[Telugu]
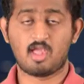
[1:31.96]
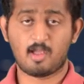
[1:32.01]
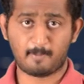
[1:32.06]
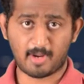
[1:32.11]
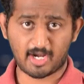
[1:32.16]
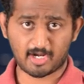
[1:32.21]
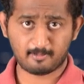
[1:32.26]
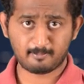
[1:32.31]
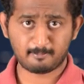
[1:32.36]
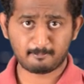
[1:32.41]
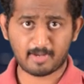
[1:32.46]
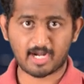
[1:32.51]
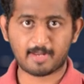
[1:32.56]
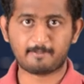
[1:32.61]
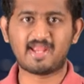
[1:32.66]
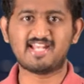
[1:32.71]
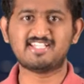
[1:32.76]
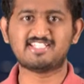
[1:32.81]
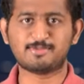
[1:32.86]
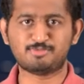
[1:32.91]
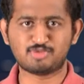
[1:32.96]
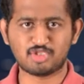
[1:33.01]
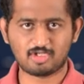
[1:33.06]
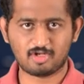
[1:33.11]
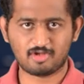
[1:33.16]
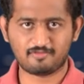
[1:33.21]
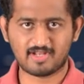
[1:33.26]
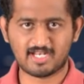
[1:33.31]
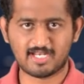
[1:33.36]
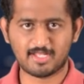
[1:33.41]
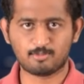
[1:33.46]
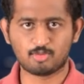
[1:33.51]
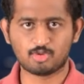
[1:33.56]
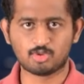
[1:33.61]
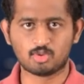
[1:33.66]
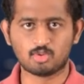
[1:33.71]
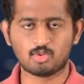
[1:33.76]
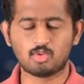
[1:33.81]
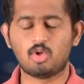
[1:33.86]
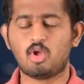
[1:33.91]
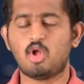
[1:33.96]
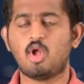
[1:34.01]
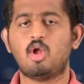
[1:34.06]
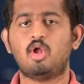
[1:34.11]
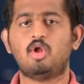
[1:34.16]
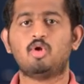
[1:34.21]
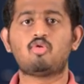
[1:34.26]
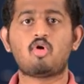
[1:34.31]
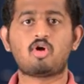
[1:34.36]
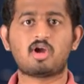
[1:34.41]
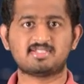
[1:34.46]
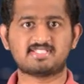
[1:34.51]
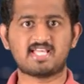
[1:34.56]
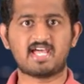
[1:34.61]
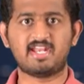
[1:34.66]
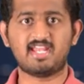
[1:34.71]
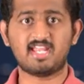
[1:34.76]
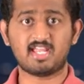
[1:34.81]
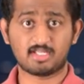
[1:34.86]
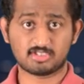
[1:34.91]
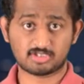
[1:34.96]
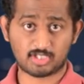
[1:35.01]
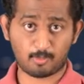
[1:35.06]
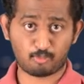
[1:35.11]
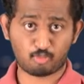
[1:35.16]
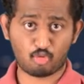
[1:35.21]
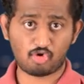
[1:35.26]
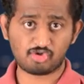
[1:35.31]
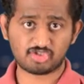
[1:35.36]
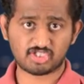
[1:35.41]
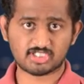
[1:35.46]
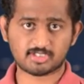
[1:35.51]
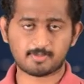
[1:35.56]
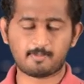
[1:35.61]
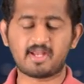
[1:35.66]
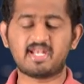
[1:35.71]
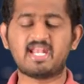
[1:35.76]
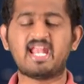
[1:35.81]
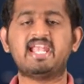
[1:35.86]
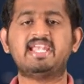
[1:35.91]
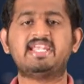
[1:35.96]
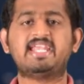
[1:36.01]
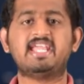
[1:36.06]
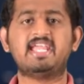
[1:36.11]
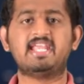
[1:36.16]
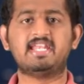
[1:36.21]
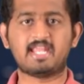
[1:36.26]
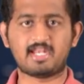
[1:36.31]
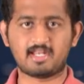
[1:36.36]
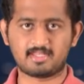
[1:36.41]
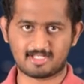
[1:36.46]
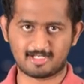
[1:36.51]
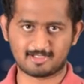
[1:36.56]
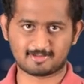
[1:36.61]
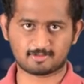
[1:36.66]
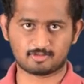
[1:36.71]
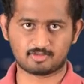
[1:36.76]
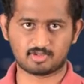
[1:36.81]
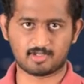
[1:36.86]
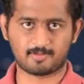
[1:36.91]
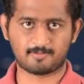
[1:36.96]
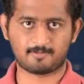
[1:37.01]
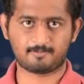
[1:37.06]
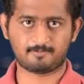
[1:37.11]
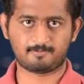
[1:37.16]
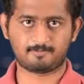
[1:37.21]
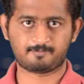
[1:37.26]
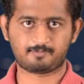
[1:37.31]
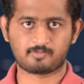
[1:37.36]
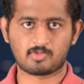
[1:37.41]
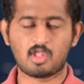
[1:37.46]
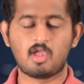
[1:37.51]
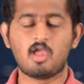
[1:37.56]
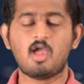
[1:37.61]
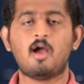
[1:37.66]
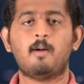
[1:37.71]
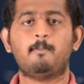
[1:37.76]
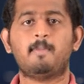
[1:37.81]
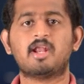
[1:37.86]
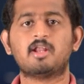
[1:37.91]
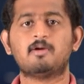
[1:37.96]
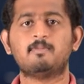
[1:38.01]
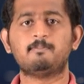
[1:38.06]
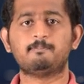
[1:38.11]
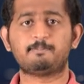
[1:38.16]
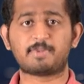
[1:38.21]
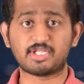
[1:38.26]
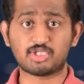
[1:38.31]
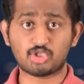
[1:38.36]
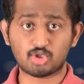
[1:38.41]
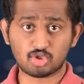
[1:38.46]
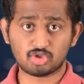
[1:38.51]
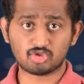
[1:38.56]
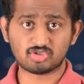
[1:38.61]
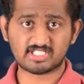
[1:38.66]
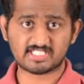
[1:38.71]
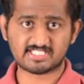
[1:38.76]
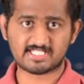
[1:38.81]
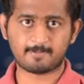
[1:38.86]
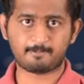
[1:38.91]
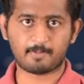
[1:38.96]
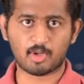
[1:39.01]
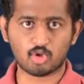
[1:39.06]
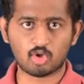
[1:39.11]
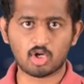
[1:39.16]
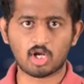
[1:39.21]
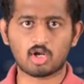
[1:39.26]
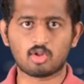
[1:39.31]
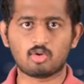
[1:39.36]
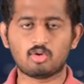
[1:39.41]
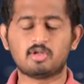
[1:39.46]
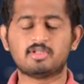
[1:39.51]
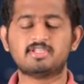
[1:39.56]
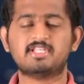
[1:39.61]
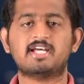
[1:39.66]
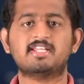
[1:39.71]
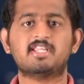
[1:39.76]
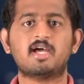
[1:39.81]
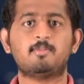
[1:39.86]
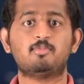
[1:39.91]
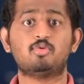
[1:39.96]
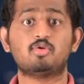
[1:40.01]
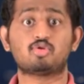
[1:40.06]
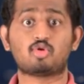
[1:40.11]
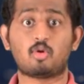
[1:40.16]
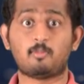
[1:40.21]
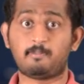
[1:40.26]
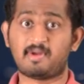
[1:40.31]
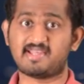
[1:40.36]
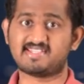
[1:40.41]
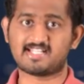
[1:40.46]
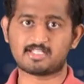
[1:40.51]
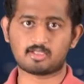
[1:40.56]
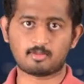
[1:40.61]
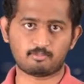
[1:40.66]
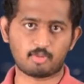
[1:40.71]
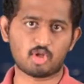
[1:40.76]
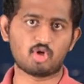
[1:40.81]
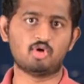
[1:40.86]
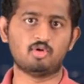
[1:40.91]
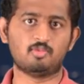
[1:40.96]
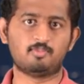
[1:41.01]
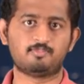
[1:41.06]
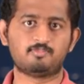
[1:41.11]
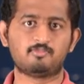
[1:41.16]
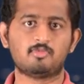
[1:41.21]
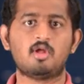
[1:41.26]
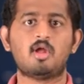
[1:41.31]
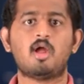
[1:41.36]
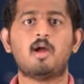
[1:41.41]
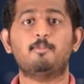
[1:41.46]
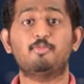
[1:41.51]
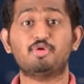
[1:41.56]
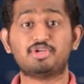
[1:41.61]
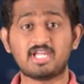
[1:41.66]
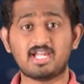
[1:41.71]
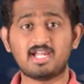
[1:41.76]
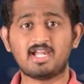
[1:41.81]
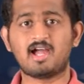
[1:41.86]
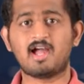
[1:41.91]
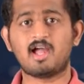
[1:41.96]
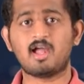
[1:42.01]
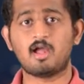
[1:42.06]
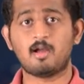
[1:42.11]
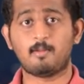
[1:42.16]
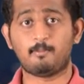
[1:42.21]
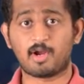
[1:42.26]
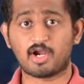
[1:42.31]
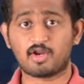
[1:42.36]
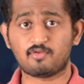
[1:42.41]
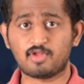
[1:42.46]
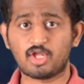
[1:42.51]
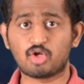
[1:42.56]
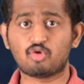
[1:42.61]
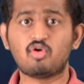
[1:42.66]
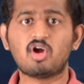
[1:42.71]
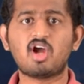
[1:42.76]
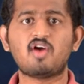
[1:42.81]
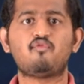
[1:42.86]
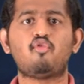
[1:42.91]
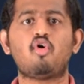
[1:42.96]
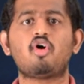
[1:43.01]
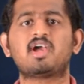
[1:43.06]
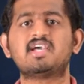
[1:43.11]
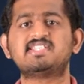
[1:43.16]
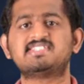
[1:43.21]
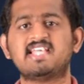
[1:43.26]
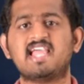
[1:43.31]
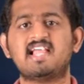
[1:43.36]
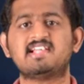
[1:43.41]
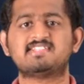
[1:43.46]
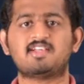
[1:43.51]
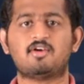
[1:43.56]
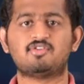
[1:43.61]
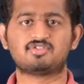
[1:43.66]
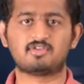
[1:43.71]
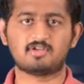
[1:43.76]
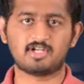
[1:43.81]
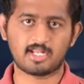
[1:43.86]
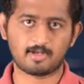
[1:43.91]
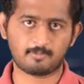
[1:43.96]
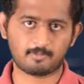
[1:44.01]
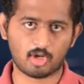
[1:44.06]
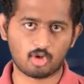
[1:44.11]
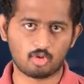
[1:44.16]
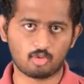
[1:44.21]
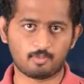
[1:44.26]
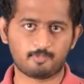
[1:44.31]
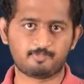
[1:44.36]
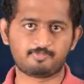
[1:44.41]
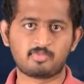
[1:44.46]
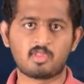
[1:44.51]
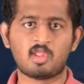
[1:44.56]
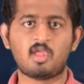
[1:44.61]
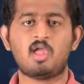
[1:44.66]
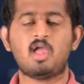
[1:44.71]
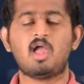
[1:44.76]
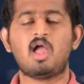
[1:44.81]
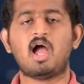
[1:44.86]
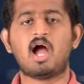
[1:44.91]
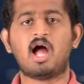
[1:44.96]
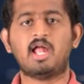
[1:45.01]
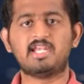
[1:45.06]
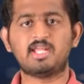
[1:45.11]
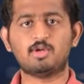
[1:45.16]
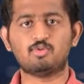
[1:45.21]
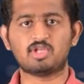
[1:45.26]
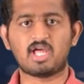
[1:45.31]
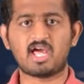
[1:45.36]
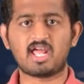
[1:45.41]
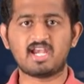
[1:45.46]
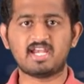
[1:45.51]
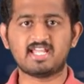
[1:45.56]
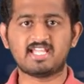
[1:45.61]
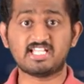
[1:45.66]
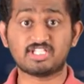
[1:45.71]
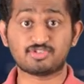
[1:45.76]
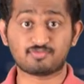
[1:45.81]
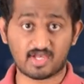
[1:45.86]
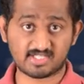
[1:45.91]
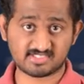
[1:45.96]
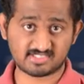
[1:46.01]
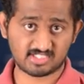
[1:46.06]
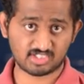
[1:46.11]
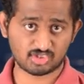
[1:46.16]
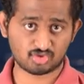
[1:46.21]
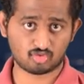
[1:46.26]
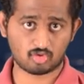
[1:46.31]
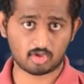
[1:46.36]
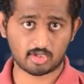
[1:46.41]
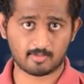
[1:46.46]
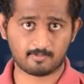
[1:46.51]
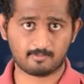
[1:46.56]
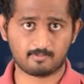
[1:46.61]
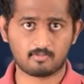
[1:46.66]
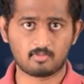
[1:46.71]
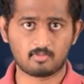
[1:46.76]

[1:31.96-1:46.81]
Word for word: మనం మన మెయిన్ సబ్జెక్ట్లోకి వెళ్ళే ముందు ఇంకొకసారి సబ్కాన్షియస్ మైండ్ అంటే ఏంటి అని తెలుసుకుందాం మనం ప్రతిరోజు చేసే పనులలో దాదాపు తొంభై శాతం పనులు ముఖ్యంగా మనం ఎక్కువగా ఫోకస్ చేయాల్సిన అవసరం లేని పనులు అంటే ఉదాహరణకి శ్వాస తీసుకోవడం